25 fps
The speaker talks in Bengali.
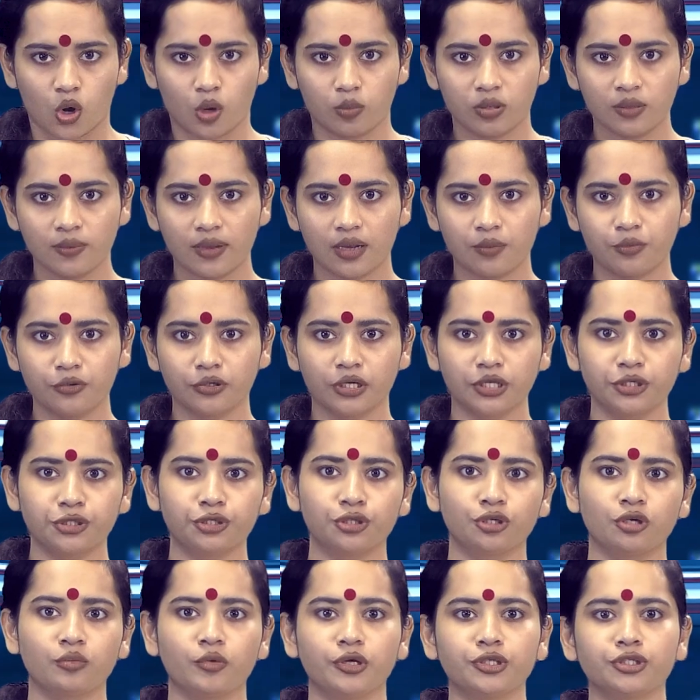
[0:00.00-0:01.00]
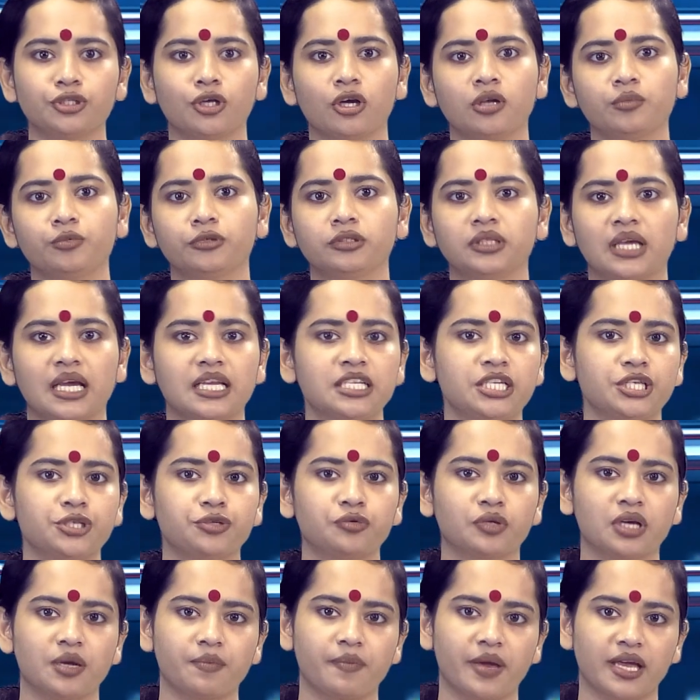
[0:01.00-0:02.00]
অভিভাবকের সময় স্বল্পতায়
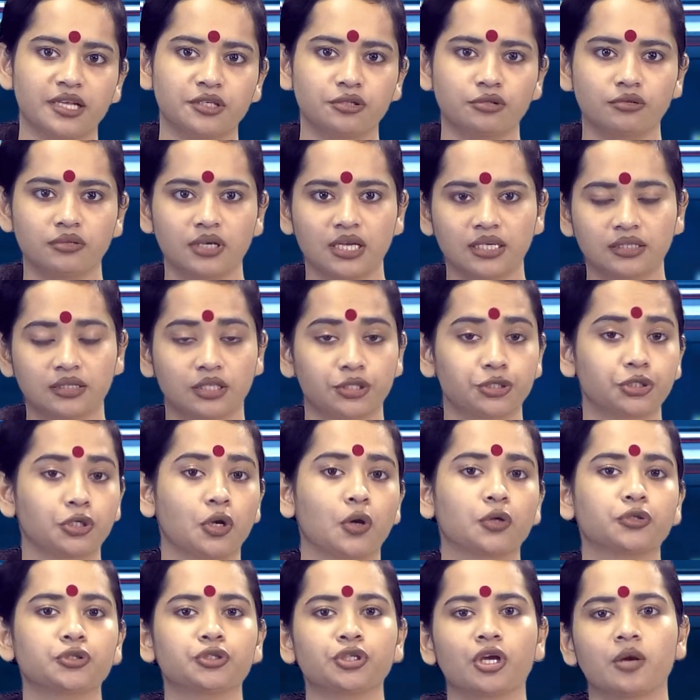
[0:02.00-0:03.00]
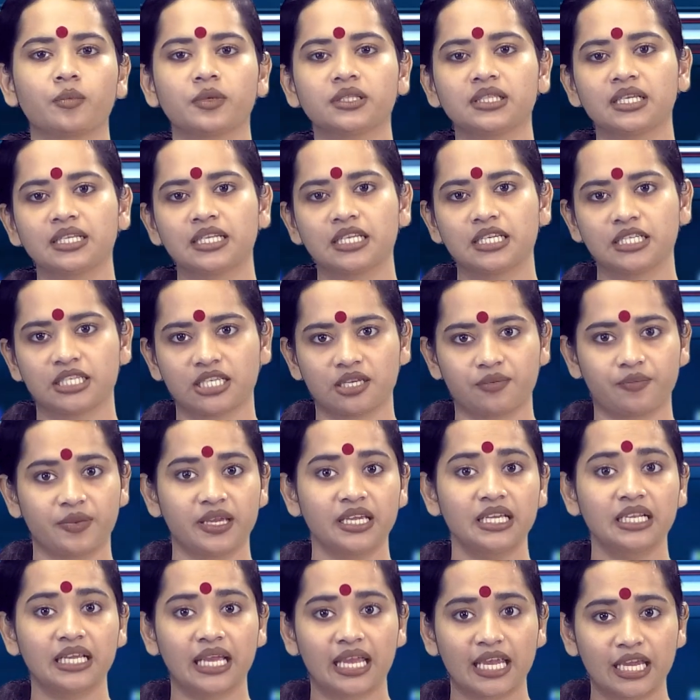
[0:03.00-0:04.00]
শিশুকে ব্যস্ত রাখতে সহজ সমাধান
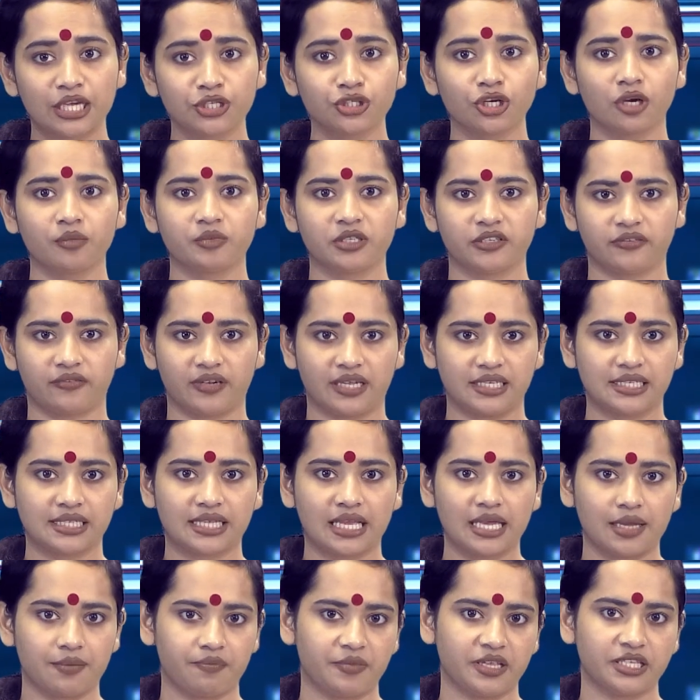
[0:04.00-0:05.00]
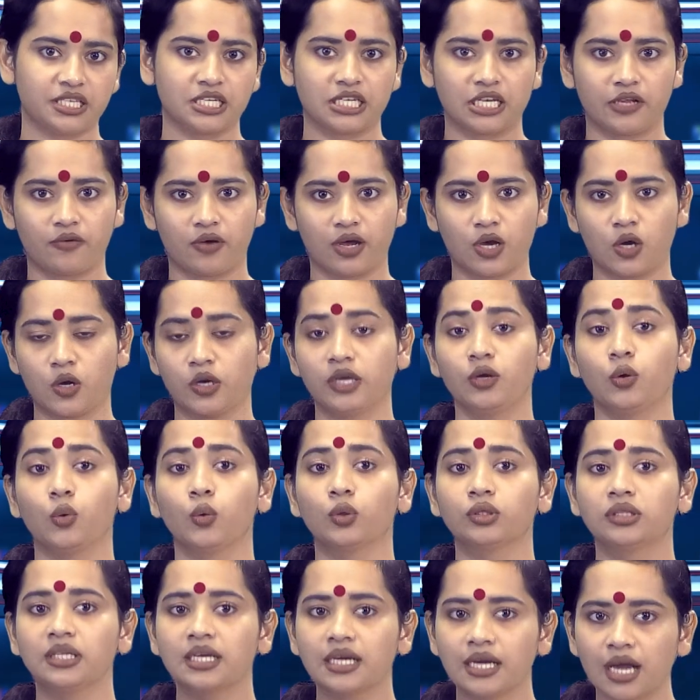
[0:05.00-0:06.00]
হিসেবে এসব ডিভাইসকে বেছে নেওয়া হয়
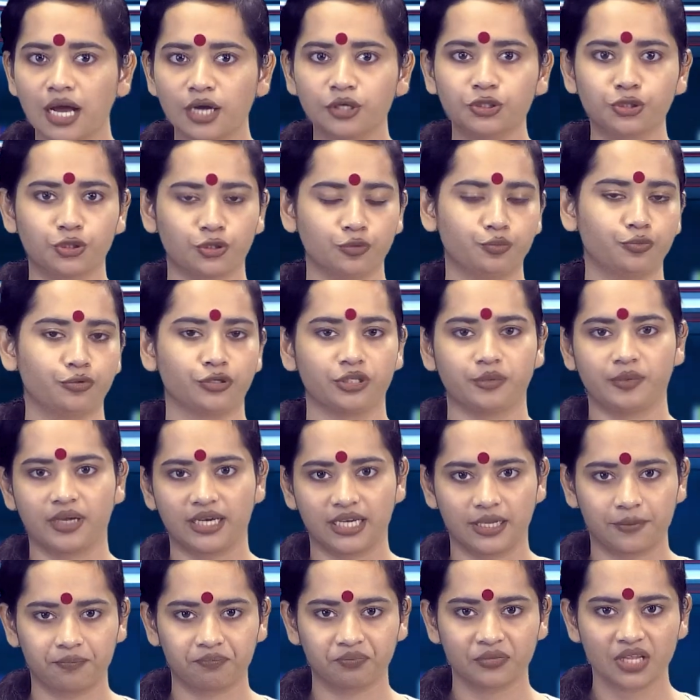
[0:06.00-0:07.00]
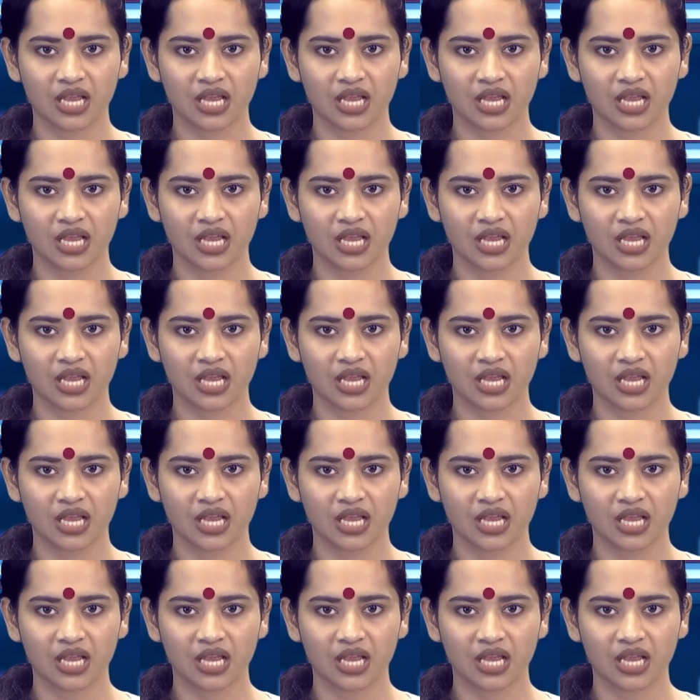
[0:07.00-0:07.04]
অধিকাংশ পরিবারে